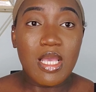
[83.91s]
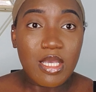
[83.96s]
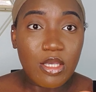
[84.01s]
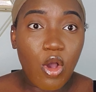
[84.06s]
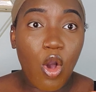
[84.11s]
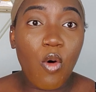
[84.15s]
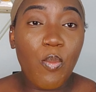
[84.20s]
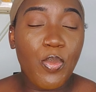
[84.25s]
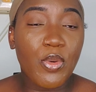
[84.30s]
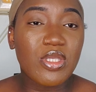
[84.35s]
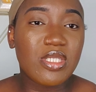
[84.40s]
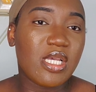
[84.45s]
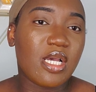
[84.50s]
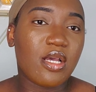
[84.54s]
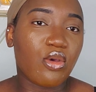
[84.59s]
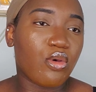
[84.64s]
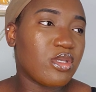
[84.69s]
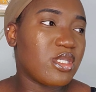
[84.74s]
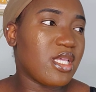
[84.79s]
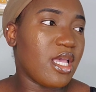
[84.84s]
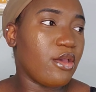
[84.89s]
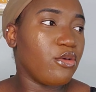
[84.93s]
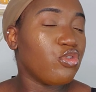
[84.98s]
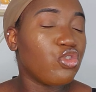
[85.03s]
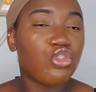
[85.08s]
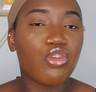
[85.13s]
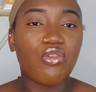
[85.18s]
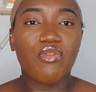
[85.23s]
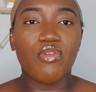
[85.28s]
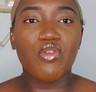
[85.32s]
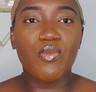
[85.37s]
On peut dire que c'est une
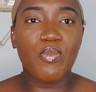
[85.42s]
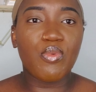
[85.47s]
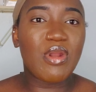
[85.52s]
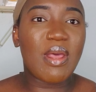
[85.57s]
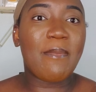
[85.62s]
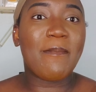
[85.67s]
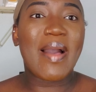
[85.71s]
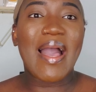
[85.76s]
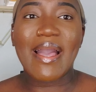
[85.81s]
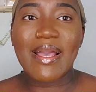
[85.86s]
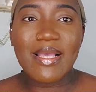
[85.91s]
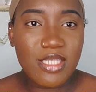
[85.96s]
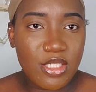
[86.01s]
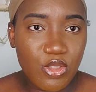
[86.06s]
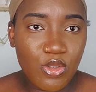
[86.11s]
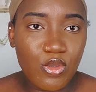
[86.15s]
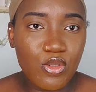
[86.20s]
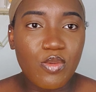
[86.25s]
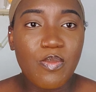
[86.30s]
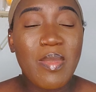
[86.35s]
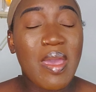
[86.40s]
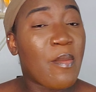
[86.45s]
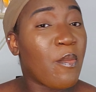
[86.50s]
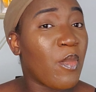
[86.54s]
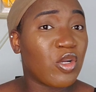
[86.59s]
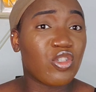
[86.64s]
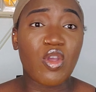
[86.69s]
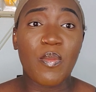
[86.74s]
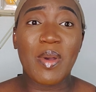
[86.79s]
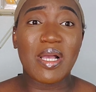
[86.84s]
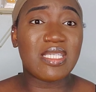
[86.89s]
chevelure pour les paresseuses, mais moi,
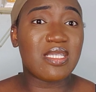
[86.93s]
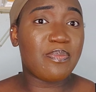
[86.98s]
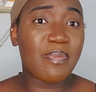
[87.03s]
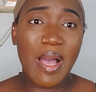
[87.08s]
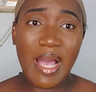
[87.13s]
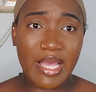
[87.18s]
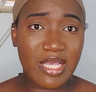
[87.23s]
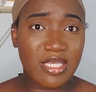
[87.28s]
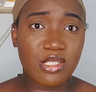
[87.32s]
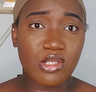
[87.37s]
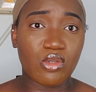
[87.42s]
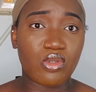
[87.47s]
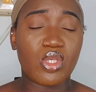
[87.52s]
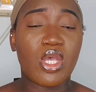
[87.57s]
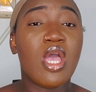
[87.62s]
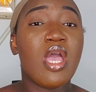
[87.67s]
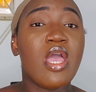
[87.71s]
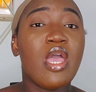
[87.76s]
je n'ai pas dit paresseuse.